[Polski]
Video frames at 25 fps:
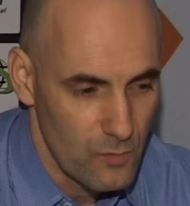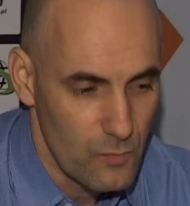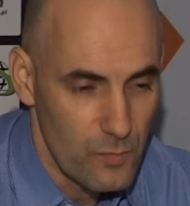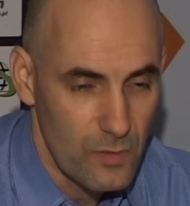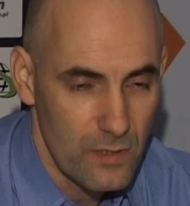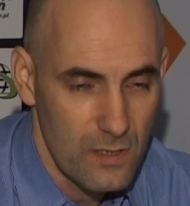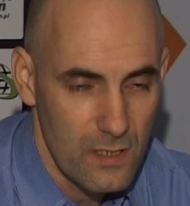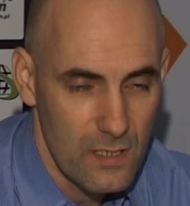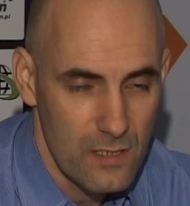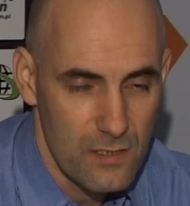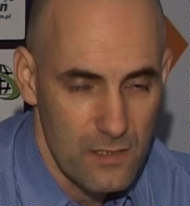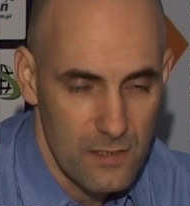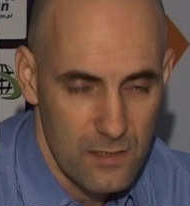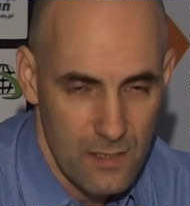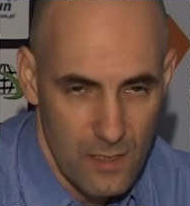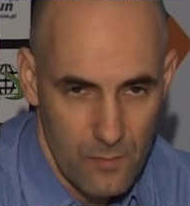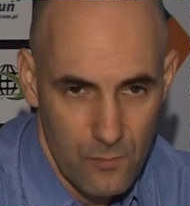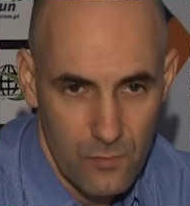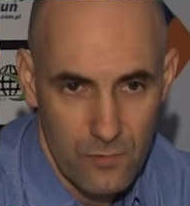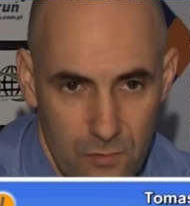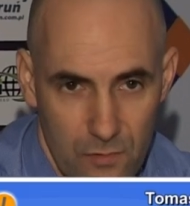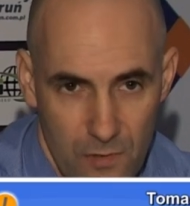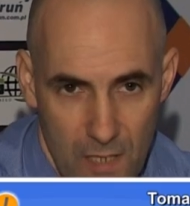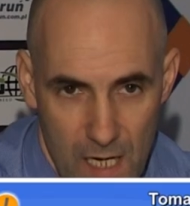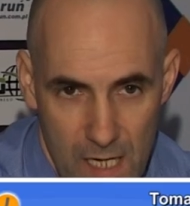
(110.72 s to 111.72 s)
lubię jeździć na
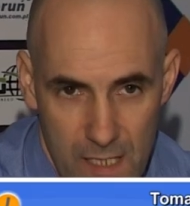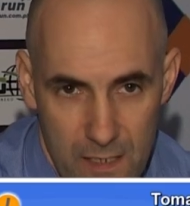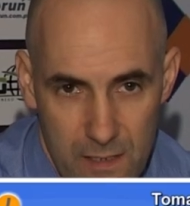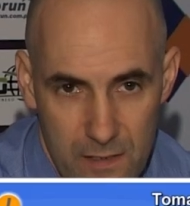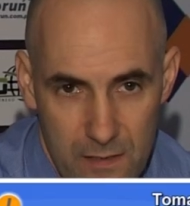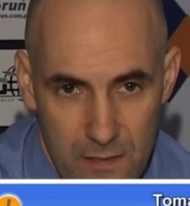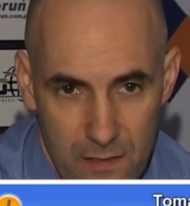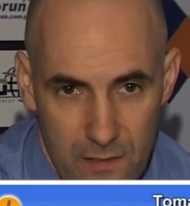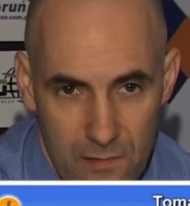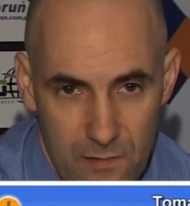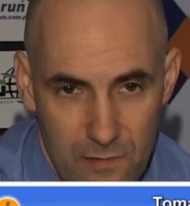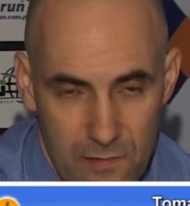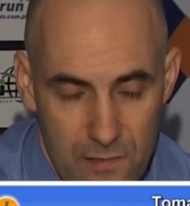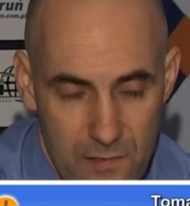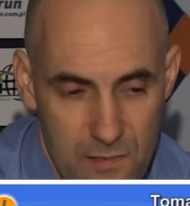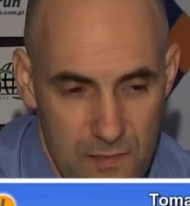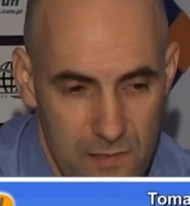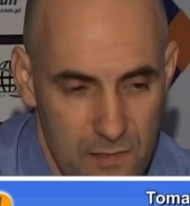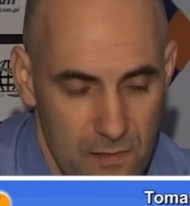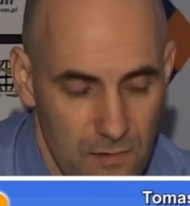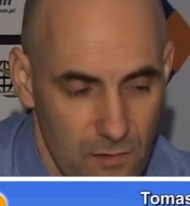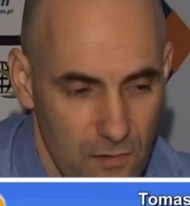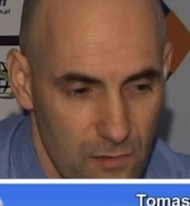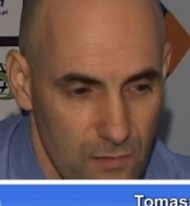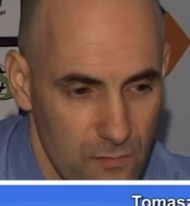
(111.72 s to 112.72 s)
motoarenie. To
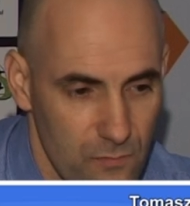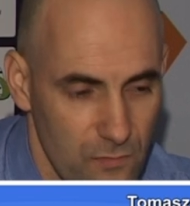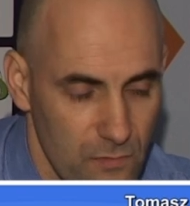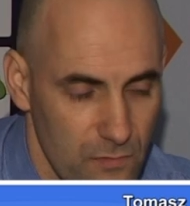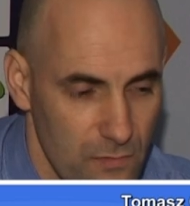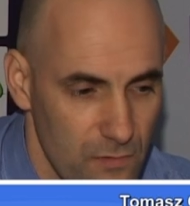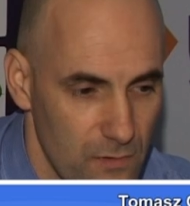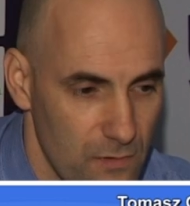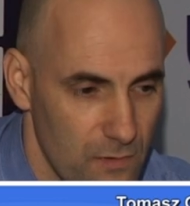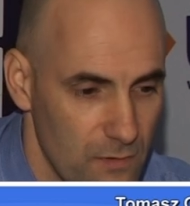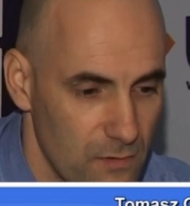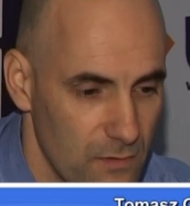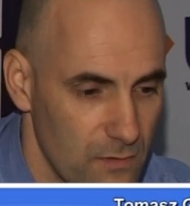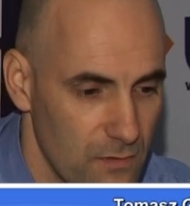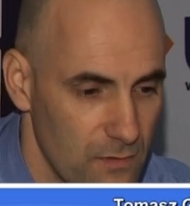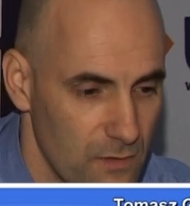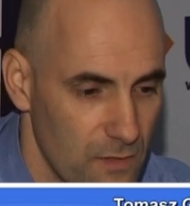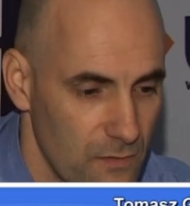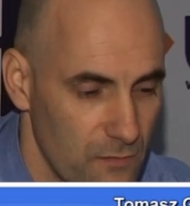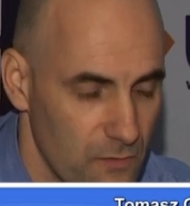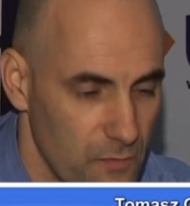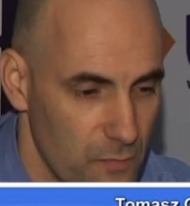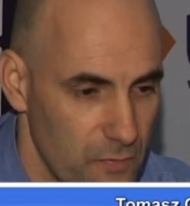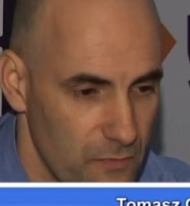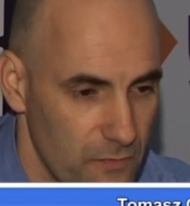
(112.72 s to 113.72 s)
jest tor mój
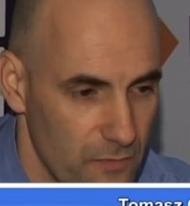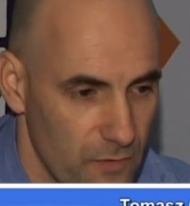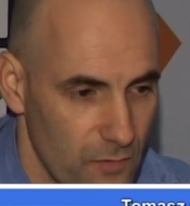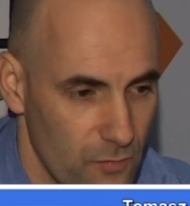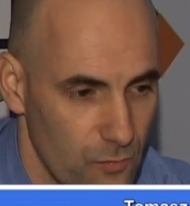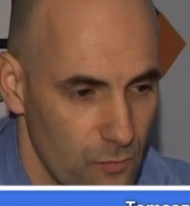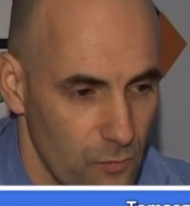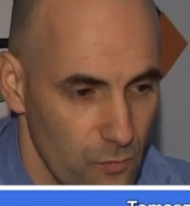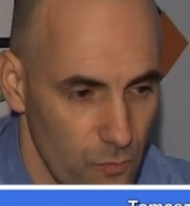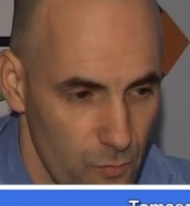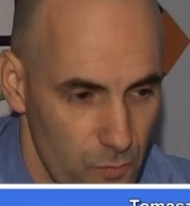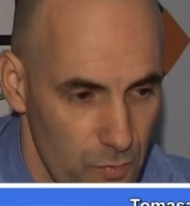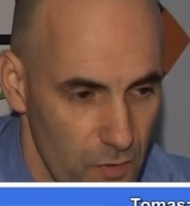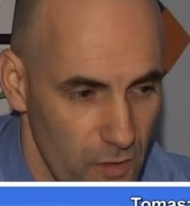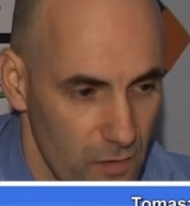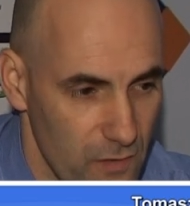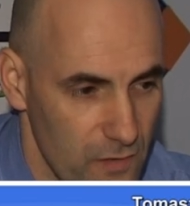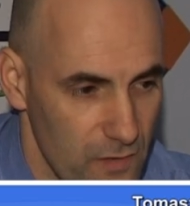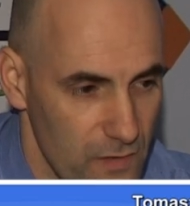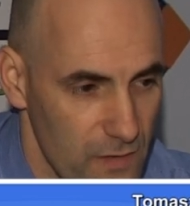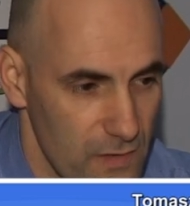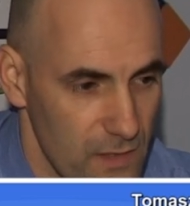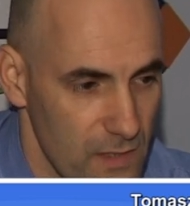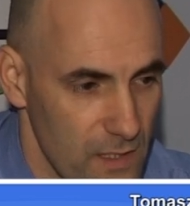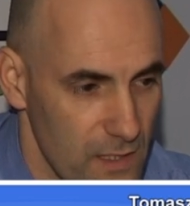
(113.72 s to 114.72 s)
niewątpliwie
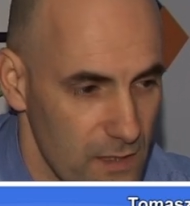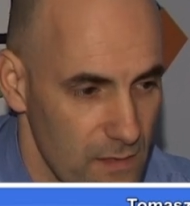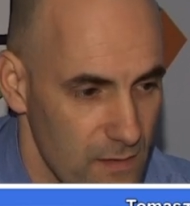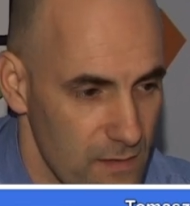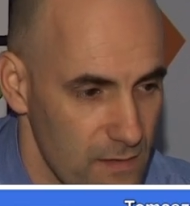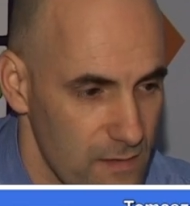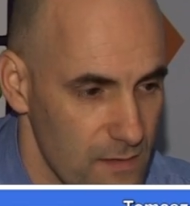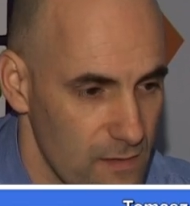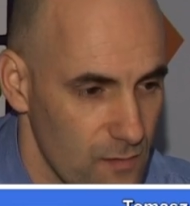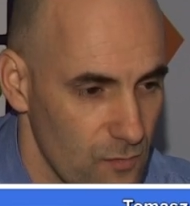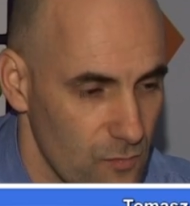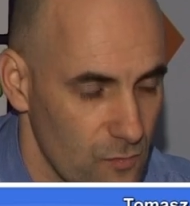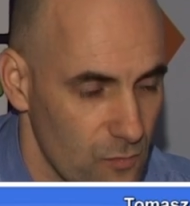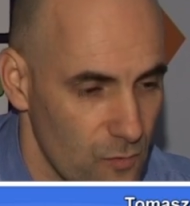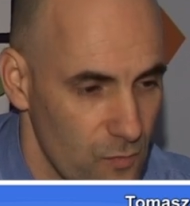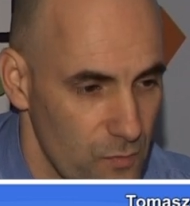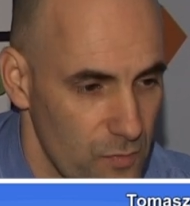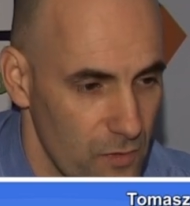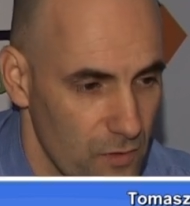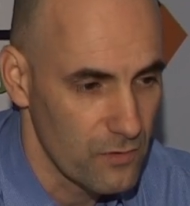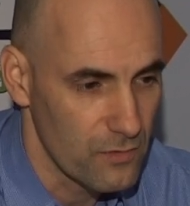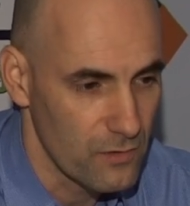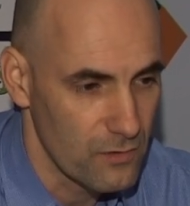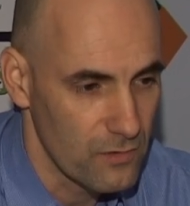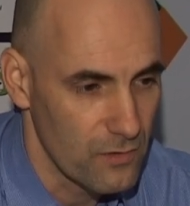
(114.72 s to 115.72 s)
ulubiony, jeden z
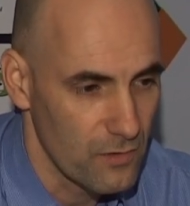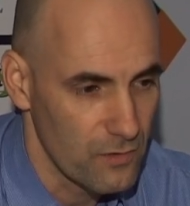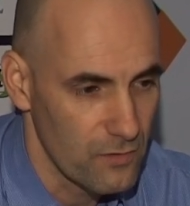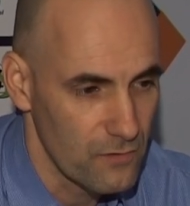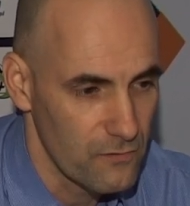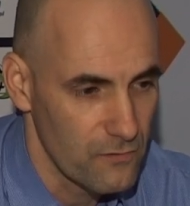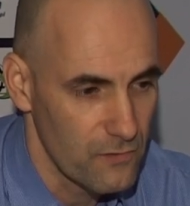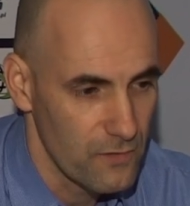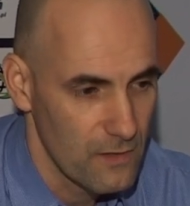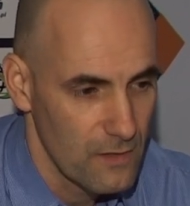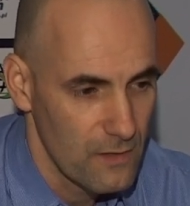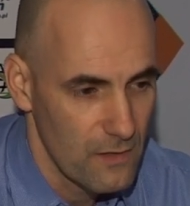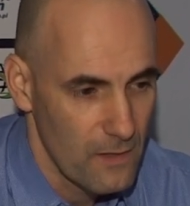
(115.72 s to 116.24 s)
ulubionych torów.